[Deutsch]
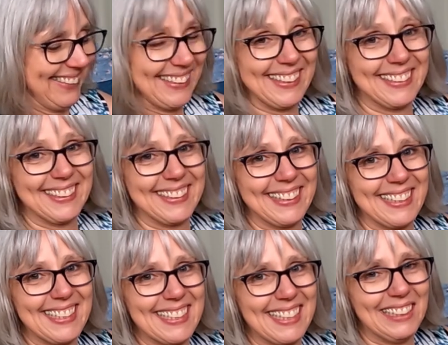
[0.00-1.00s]
gut, das ist
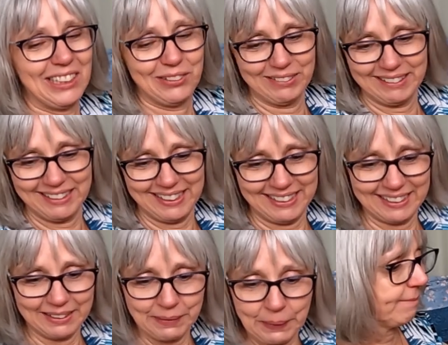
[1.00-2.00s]
jetzt drei Stunden
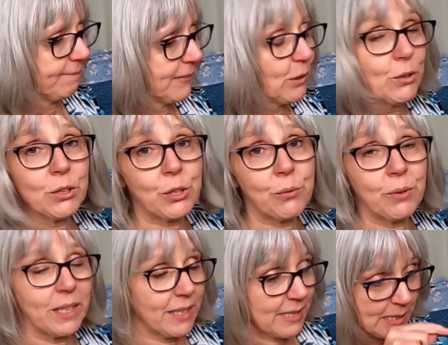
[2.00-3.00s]
her. Und
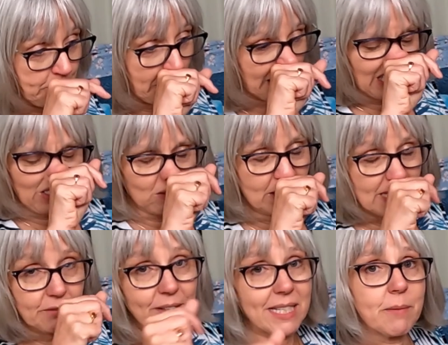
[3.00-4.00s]
schon geht das Debakel los.
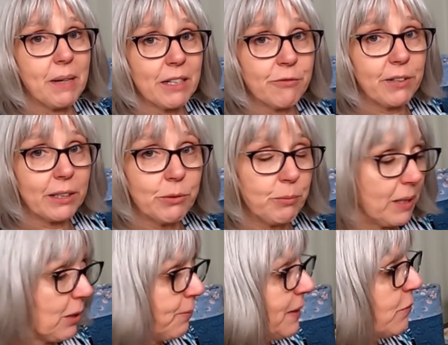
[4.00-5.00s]
Ich weiß am Anfang
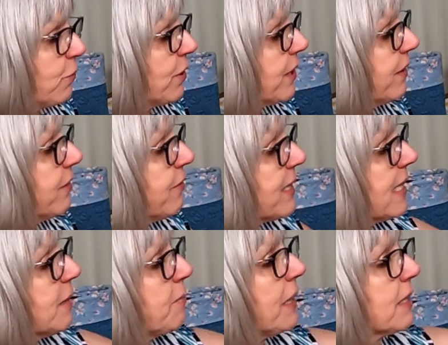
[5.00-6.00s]
überhaupt nicht, wo ich irgendwas
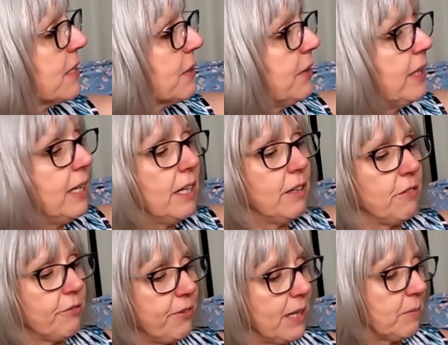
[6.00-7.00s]
hinpacken soll.
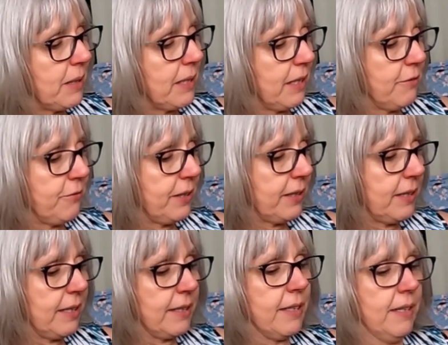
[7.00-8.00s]
Wir fangen mal einfach
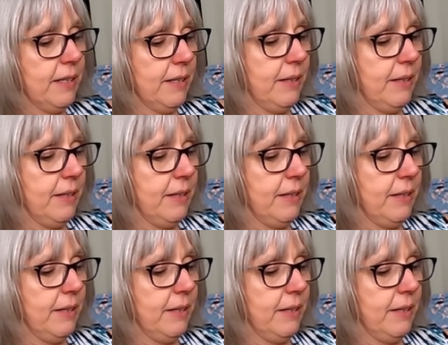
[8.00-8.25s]
an.